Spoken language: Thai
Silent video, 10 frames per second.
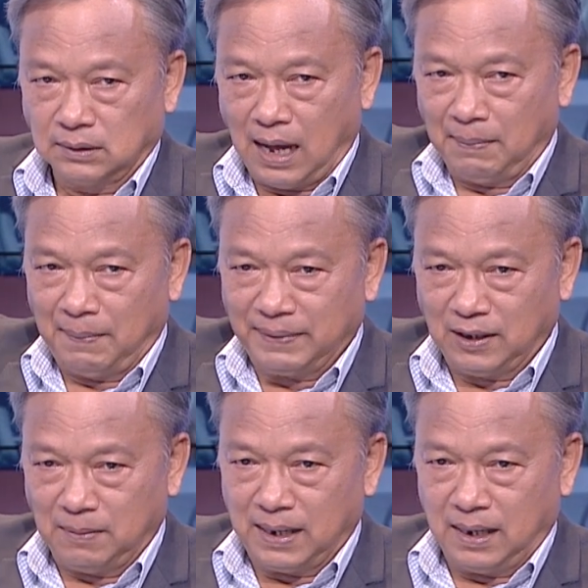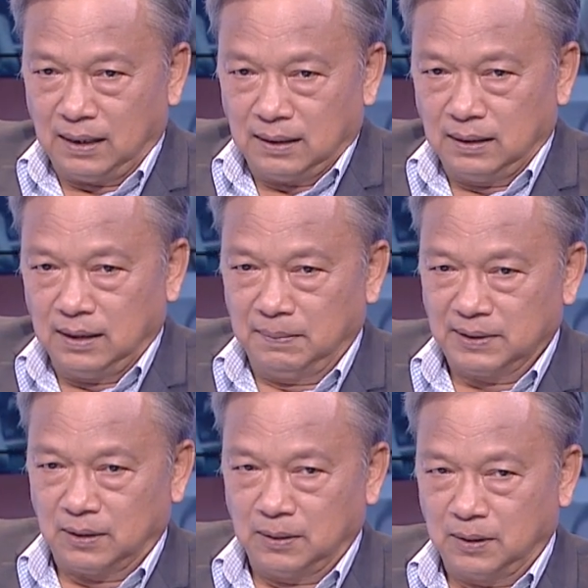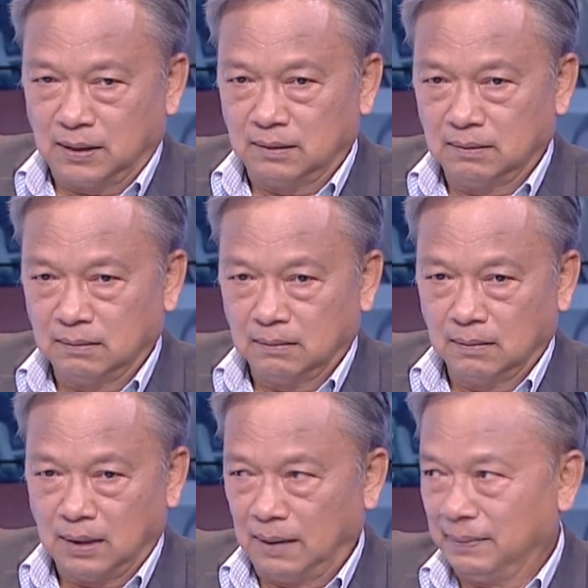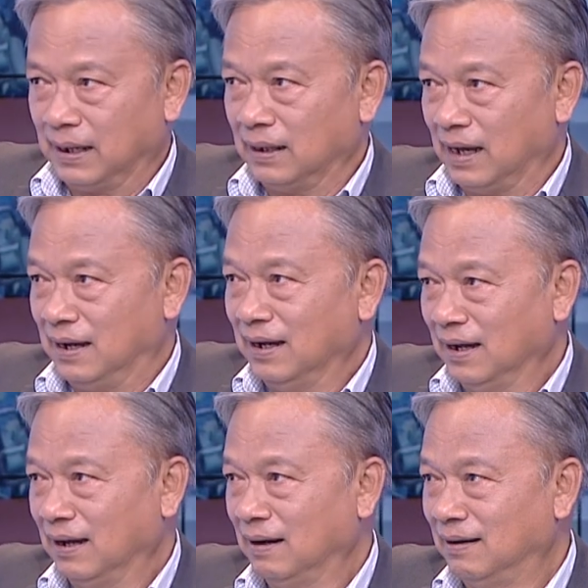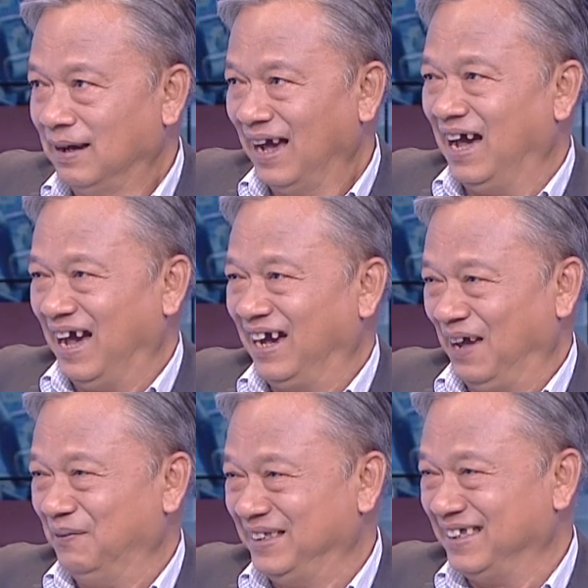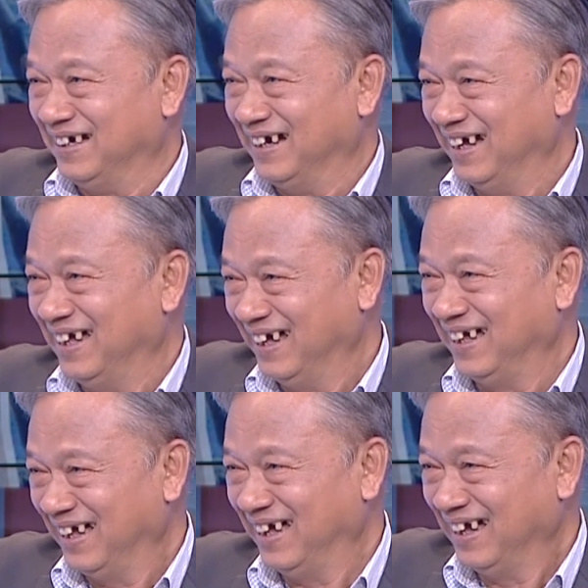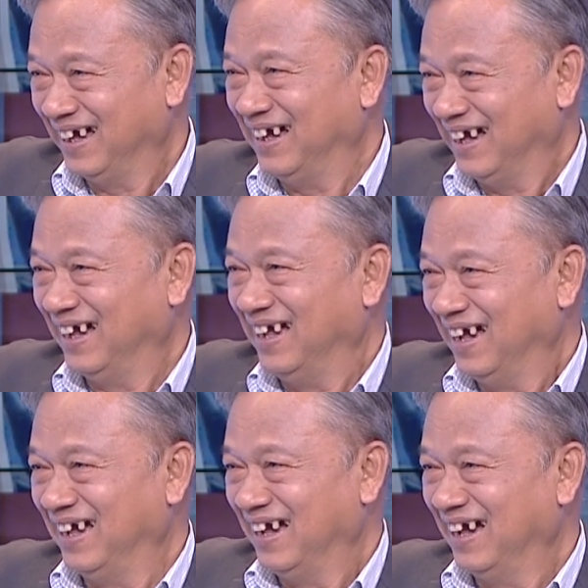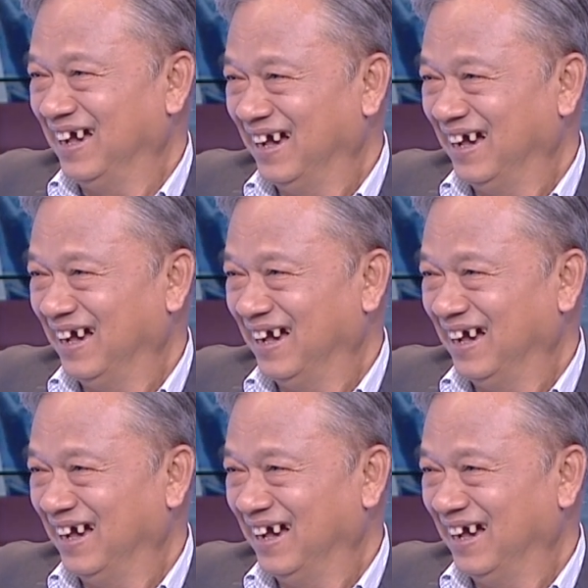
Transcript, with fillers: ตามข้าพเจ้ามา เดินมาสองคนหันไปข้างหลัง ไม่มีใครไม่เจอ ก็มีบ้าง ผมว่าอาจจะสักค